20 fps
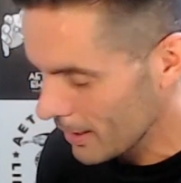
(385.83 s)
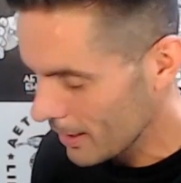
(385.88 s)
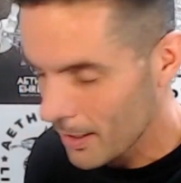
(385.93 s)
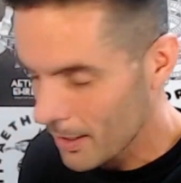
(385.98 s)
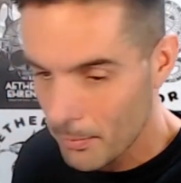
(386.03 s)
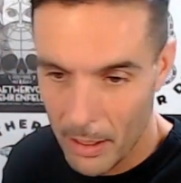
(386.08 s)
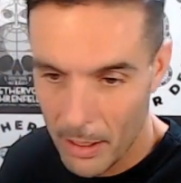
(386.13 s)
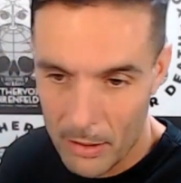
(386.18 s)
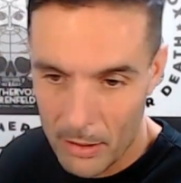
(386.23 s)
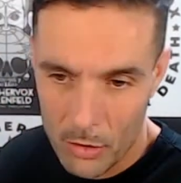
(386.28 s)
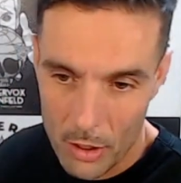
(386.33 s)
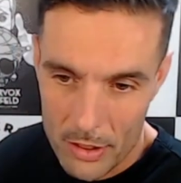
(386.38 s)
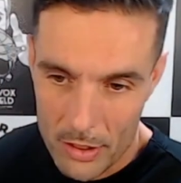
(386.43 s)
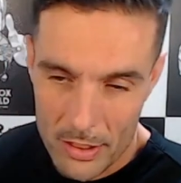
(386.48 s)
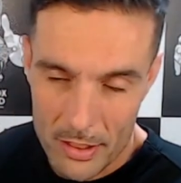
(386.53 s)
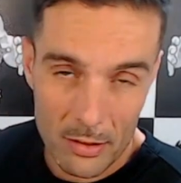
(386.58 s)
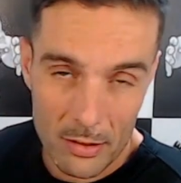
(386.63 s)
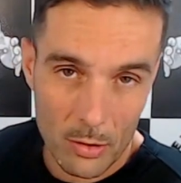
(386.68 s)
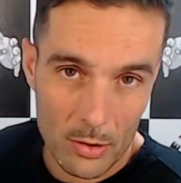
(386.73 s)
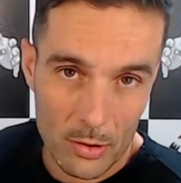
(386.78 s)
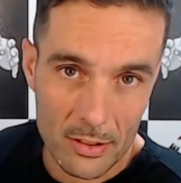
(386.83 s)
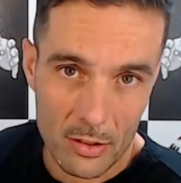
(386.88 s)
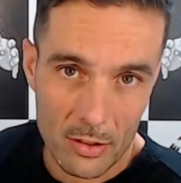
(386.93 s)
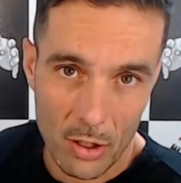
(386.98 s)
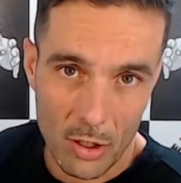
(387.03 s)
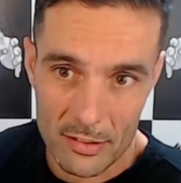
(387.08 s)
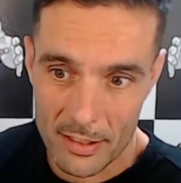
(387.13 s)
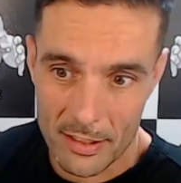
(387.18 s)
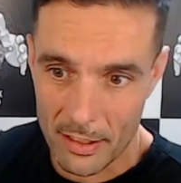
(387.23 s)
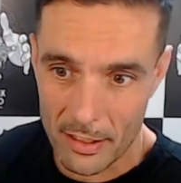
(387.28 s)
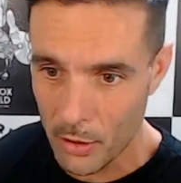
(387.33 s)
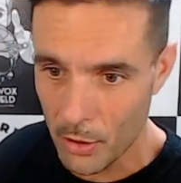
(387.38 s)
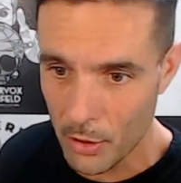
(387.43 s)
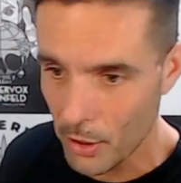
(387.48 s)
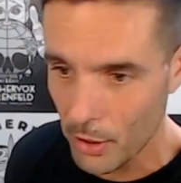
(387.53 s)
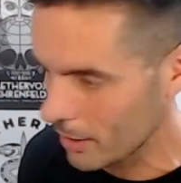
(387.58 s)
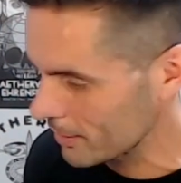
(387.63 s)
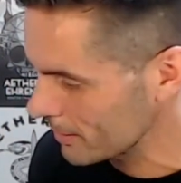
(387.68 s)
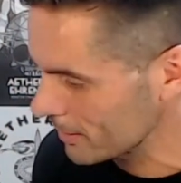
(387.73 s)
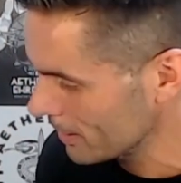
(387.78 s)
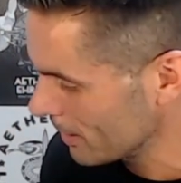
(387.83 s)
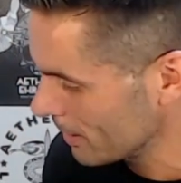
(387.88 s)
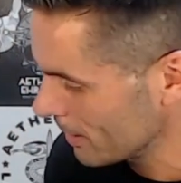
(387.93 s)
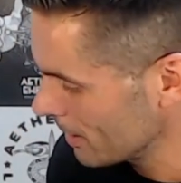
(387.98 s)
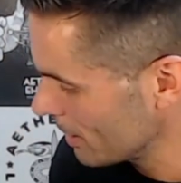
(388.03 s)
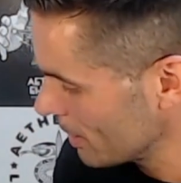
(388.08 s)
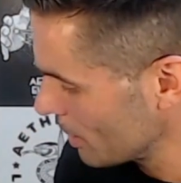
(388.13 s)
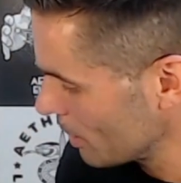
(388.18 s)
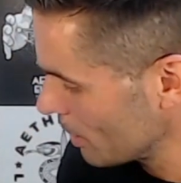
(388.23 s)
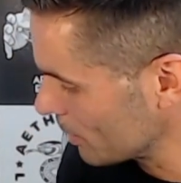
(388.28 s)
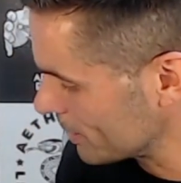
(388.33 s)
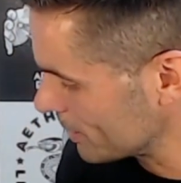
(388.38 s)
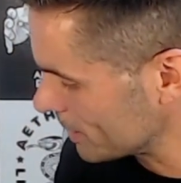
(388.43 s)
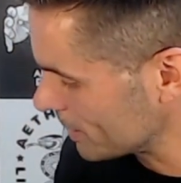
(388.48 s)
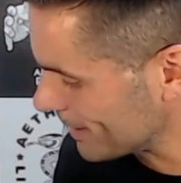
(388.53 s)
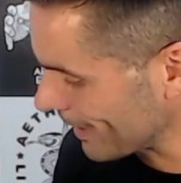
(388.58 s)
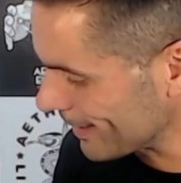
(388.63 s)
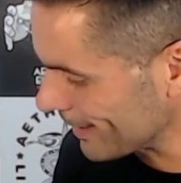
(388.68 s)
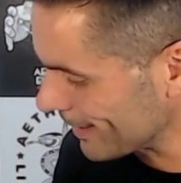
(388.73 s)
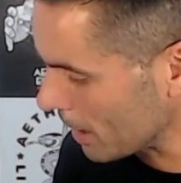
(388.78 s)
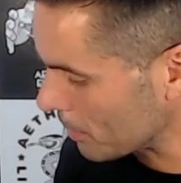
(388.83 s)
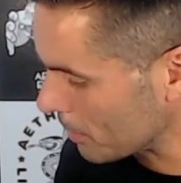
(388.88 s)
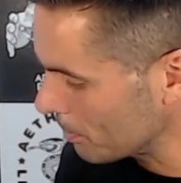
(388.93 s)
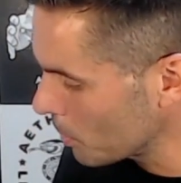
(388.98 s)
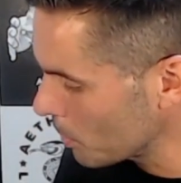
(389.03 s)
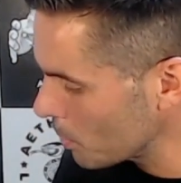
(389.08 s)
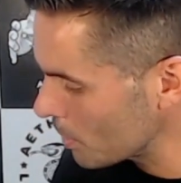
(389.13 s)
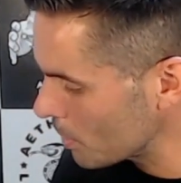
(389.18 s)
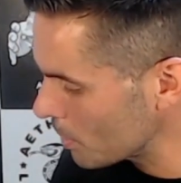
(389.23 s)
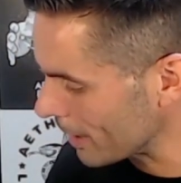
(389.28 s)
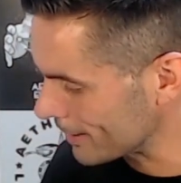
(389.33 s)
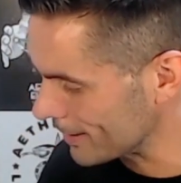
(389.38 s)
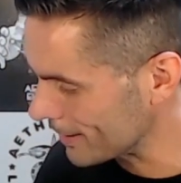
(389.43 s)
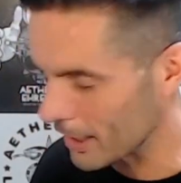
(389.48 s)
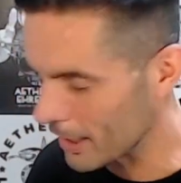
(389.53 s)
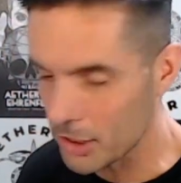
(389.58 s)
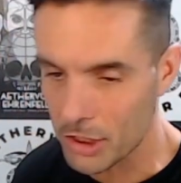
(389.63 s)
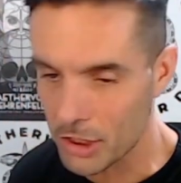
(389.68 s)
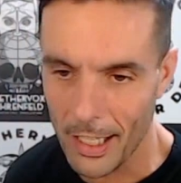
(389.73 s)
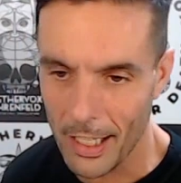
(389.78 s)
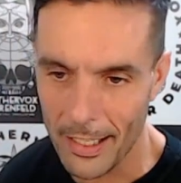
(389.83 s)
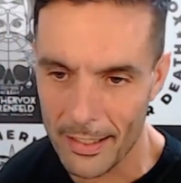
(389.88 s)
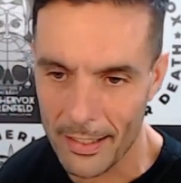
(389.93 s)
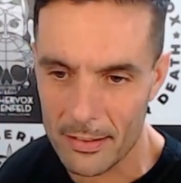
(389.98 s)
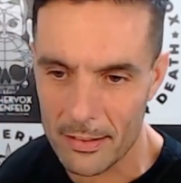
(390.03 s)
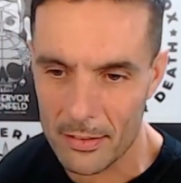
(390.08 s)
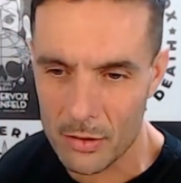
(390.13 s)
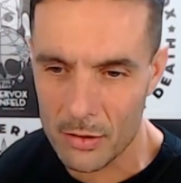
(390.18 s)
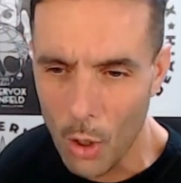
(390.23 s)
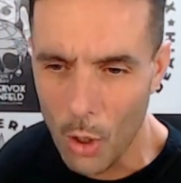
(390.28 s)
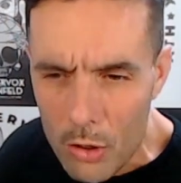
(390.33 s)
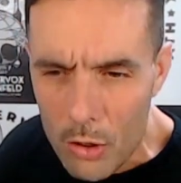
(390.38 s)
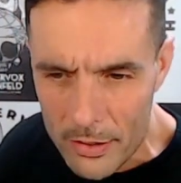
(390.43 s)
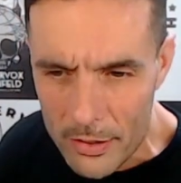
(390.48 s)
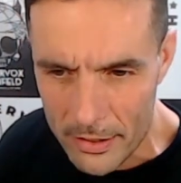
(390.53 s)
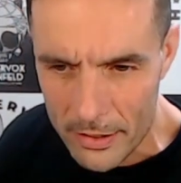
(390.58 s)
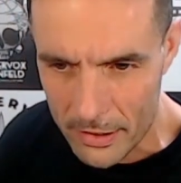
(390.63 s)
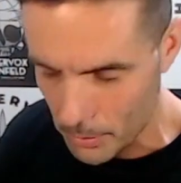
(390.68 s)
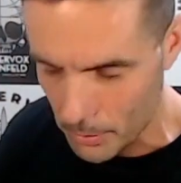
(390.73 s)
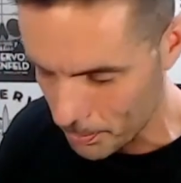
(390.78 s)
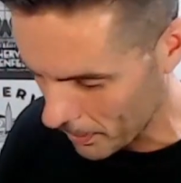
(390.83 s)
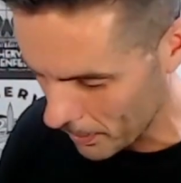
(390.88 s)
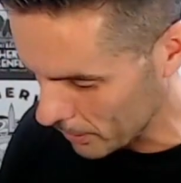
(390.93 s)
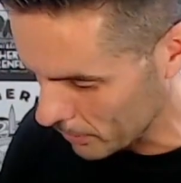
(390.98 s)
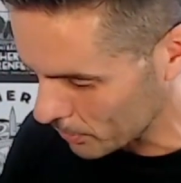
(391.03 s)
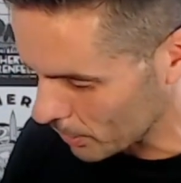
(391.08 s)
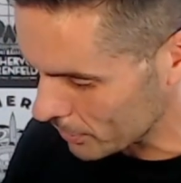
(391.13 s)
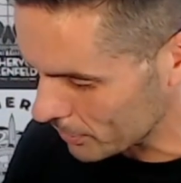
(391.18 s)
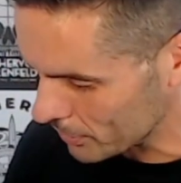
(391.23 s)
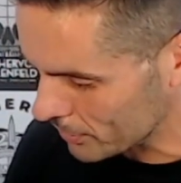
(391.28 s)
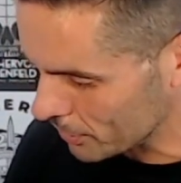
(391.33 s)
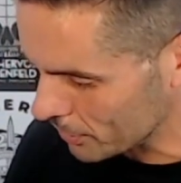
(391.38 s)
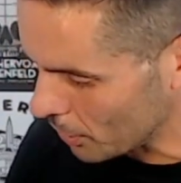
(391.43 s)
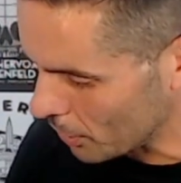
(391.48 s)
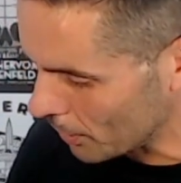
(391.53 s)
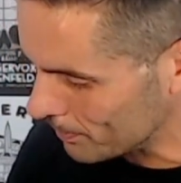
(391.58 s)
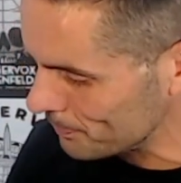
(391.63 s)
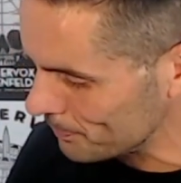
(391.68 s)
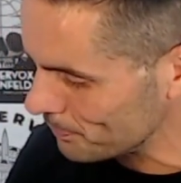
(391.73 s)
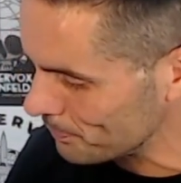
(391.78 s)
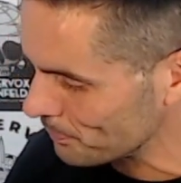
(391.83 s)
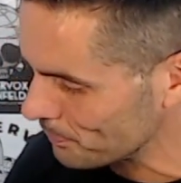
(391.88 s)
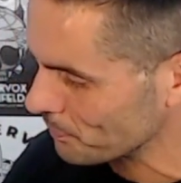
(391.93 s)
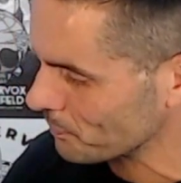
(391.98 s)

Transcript: meinen kostenlosen Content hören und sich dann nach Monaten entscheiden, doch nicht zu Patreon zu kommen